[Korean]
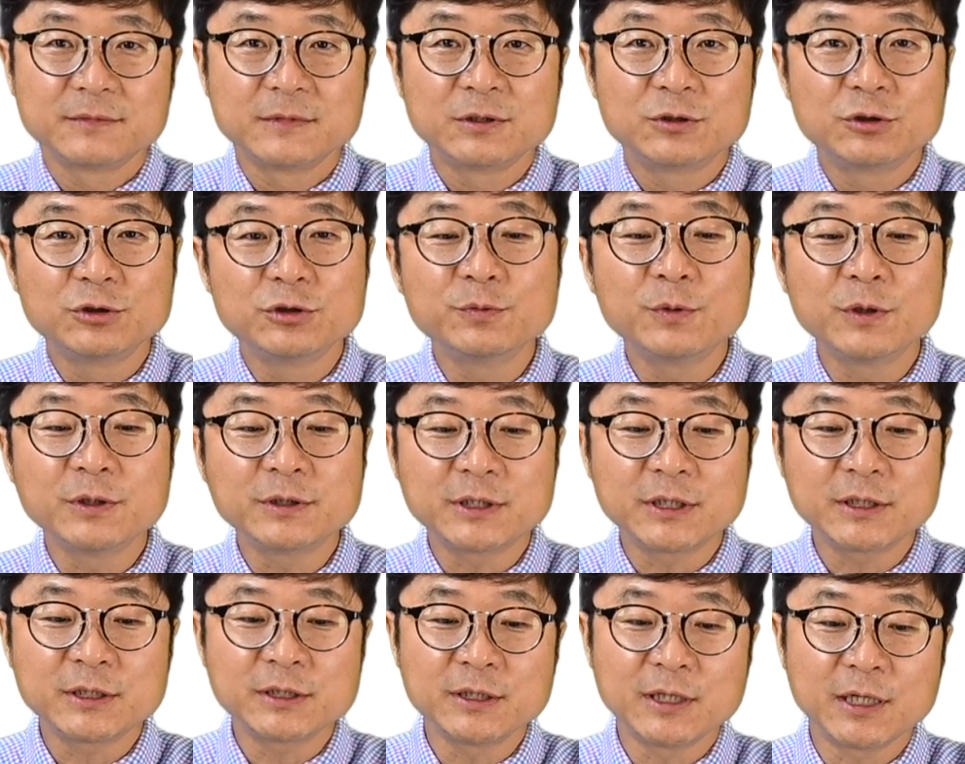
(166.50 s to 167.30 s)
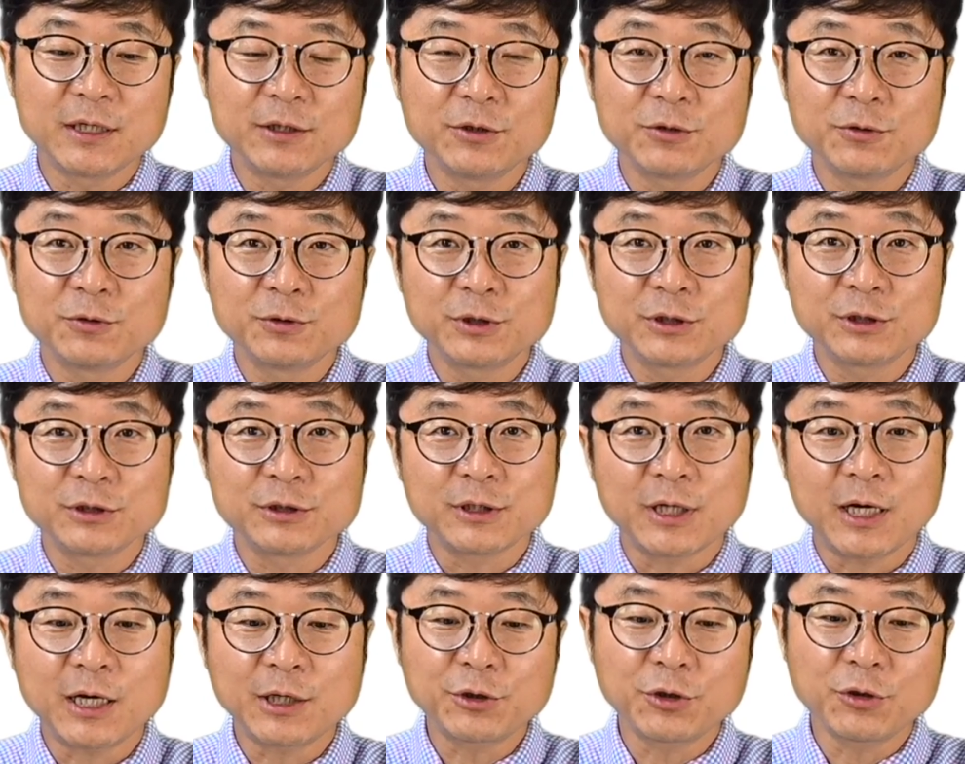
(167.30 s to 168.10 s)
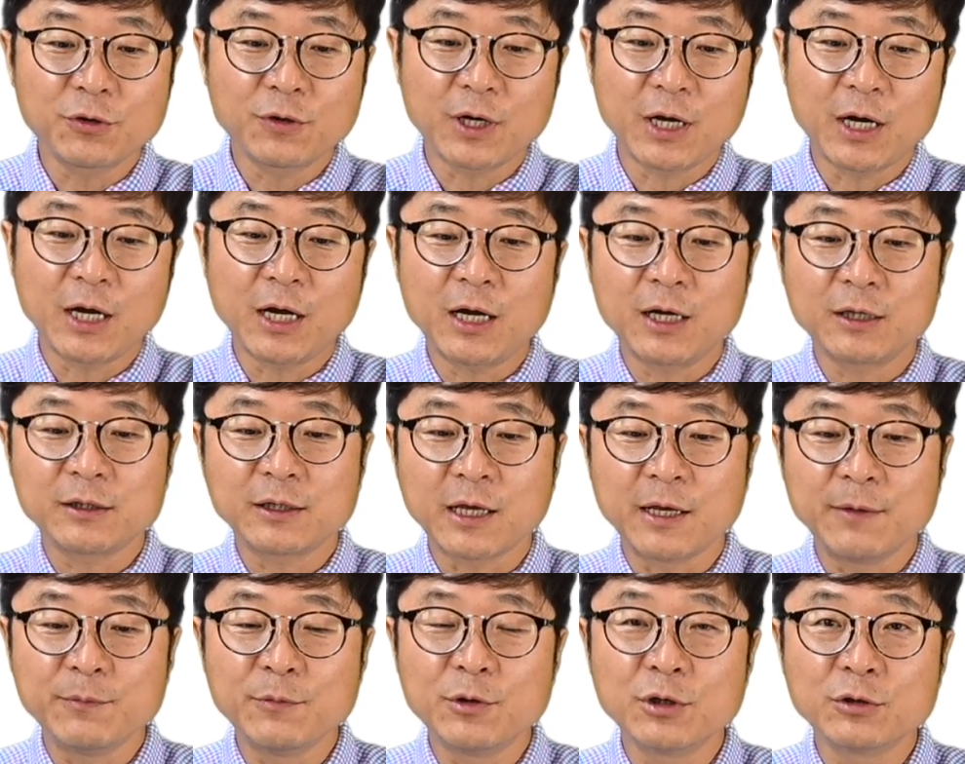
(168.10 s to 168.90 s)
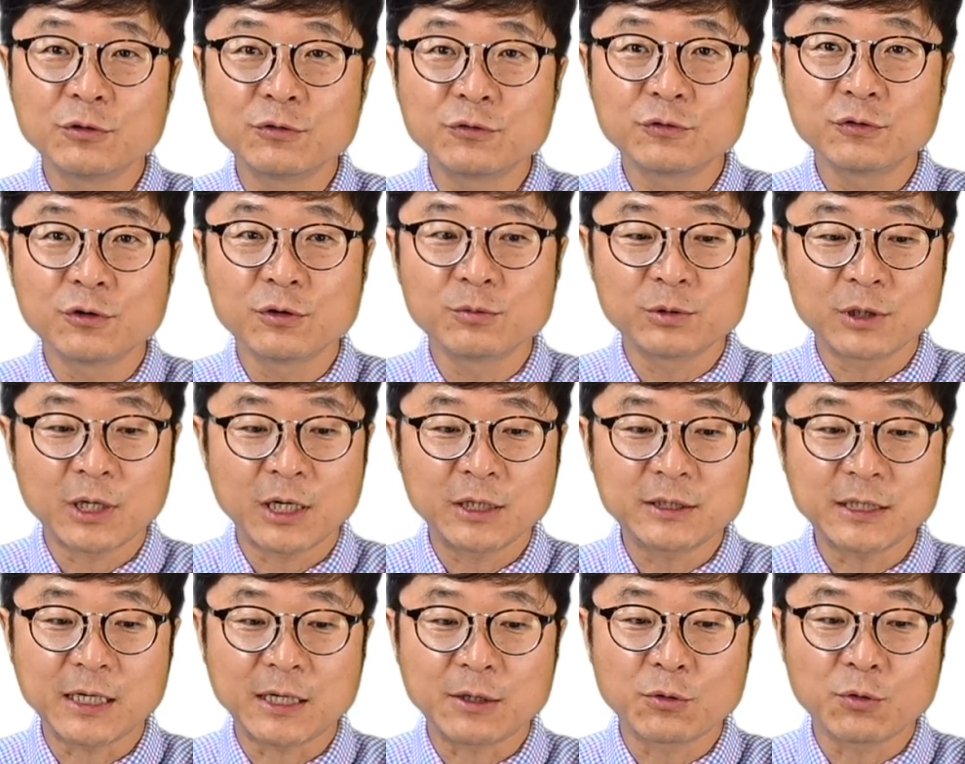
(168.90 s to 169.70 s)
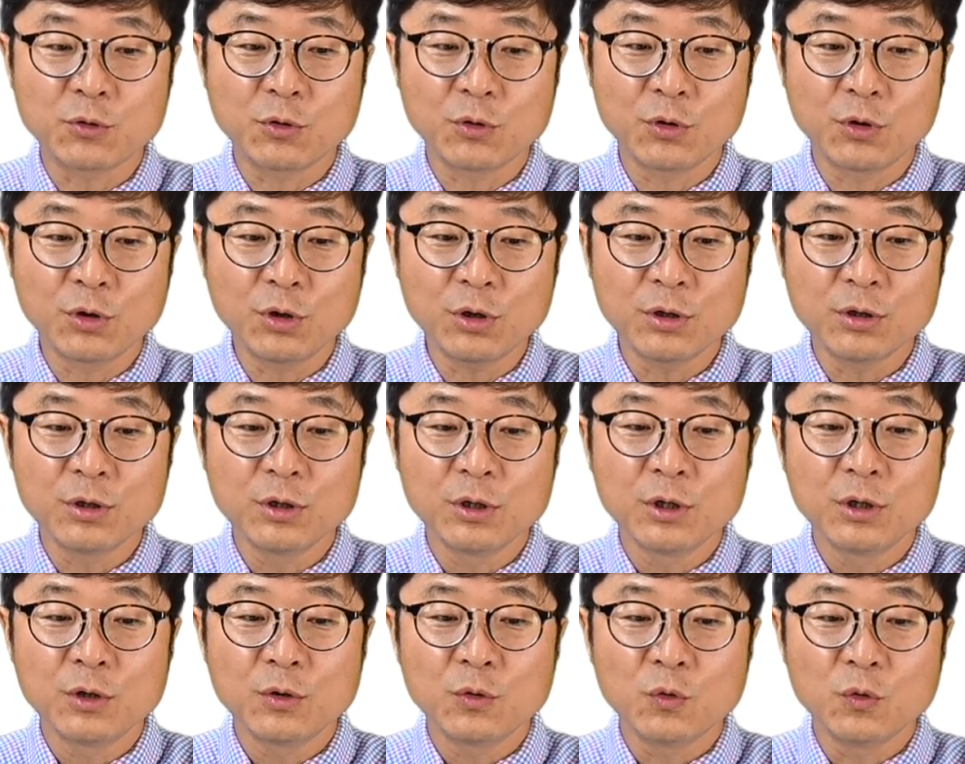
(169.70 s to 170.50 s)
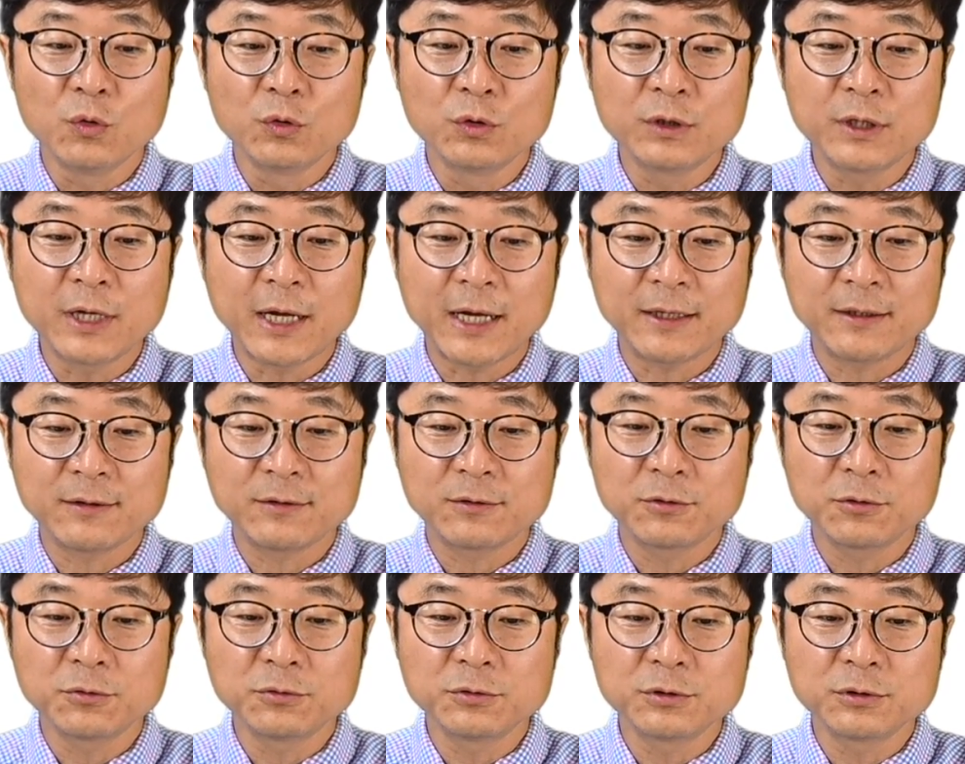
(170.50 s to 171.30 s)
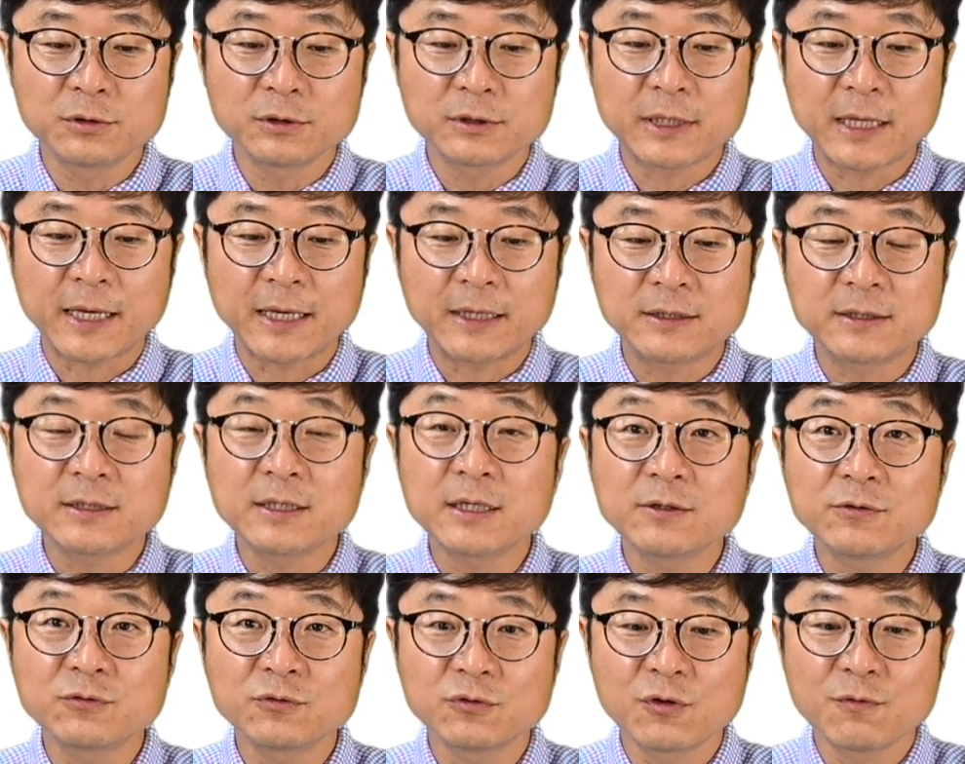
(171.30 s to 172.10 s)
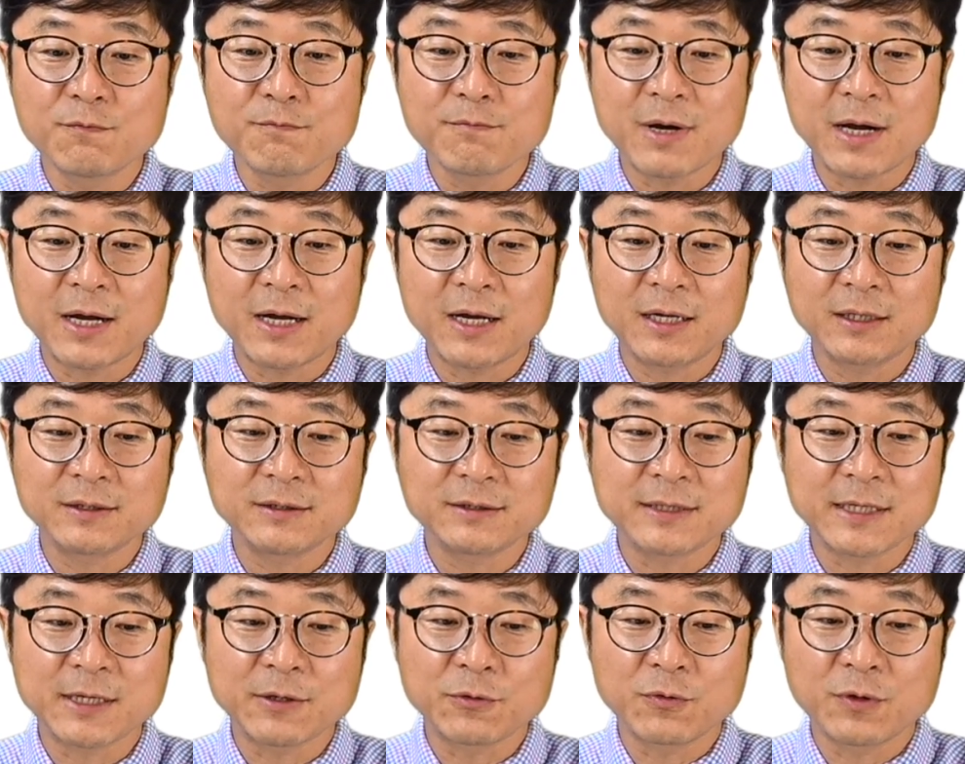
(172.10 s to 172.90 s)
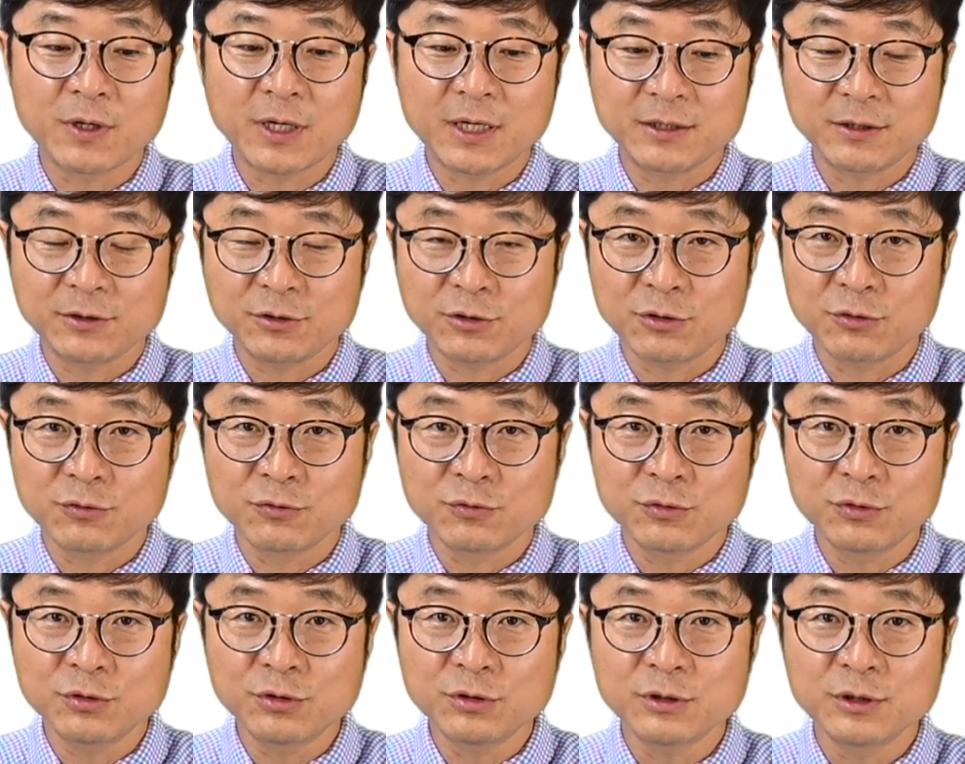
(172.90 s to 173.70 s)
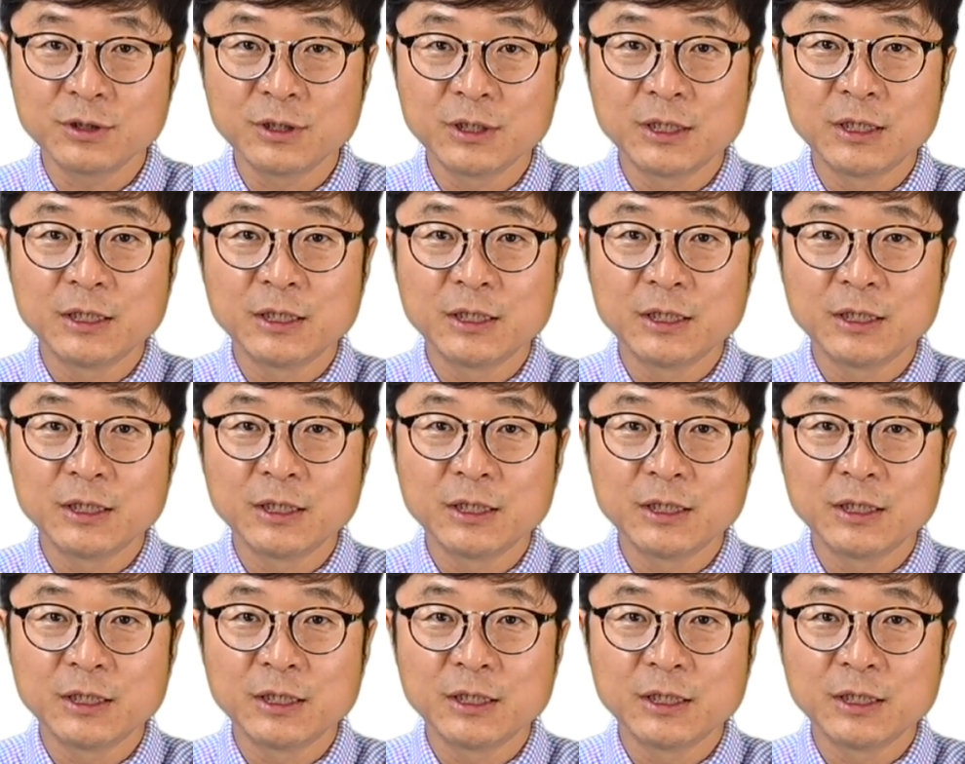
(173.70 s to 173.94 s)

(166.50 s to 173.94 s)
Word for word: 두 번째 시나리오는 학교가 대면 수업을 하지 않고 온라인 또는 대체 수업만 제공하는 경우